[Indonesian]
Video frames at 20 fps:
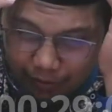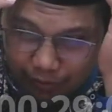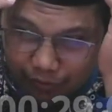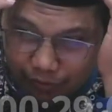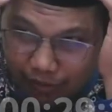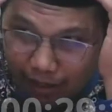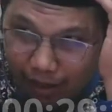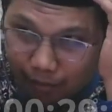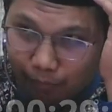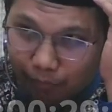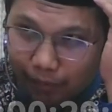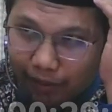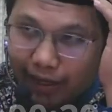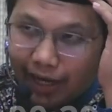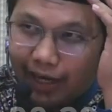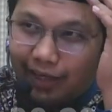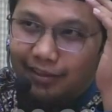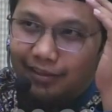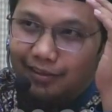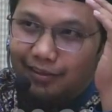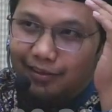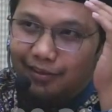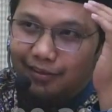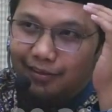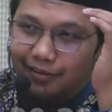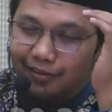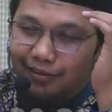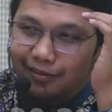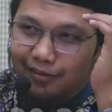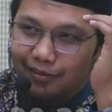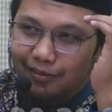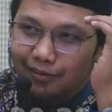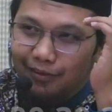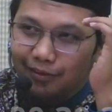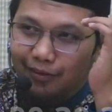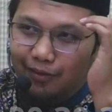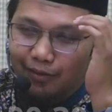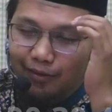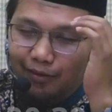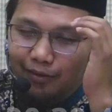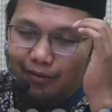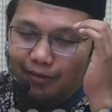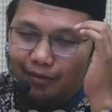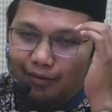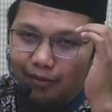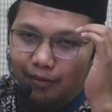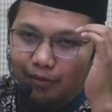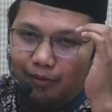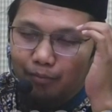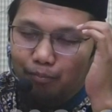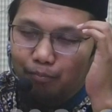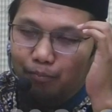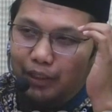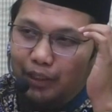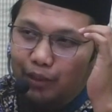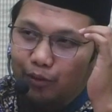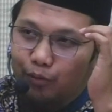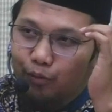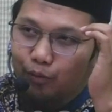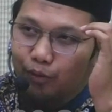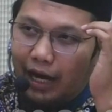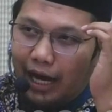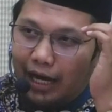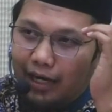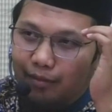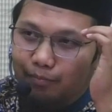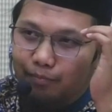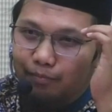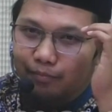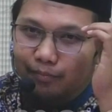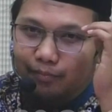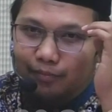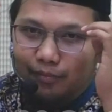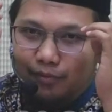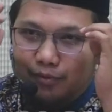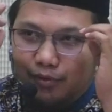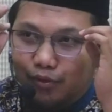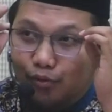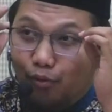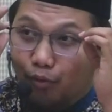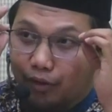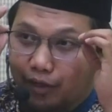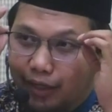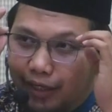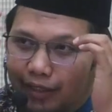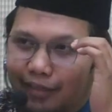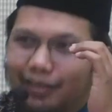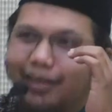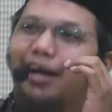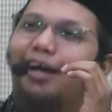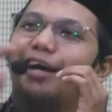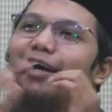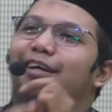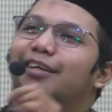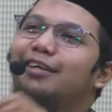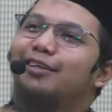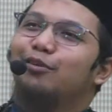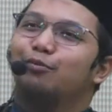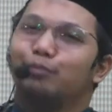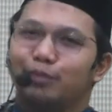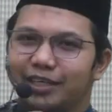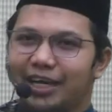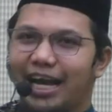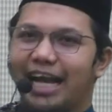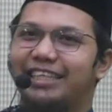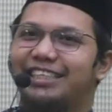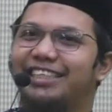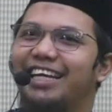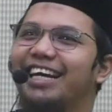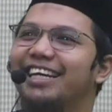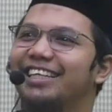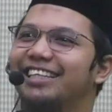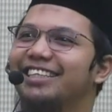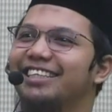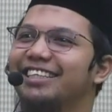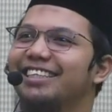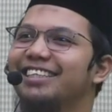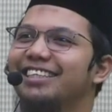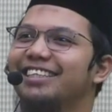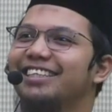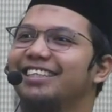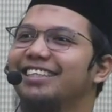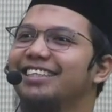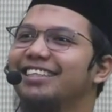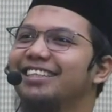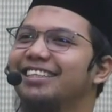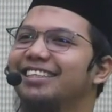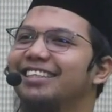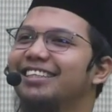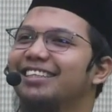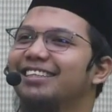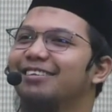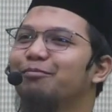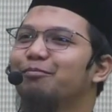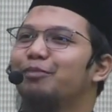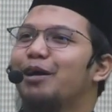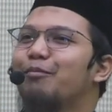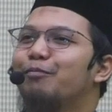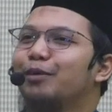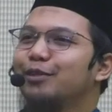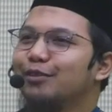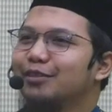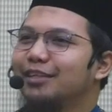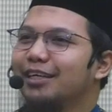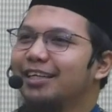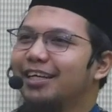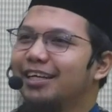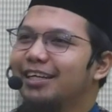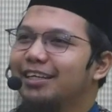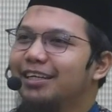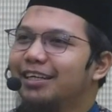Sampean minggu ngarep sogih. Nah, itu menyengaja ini. Paham maksudnya?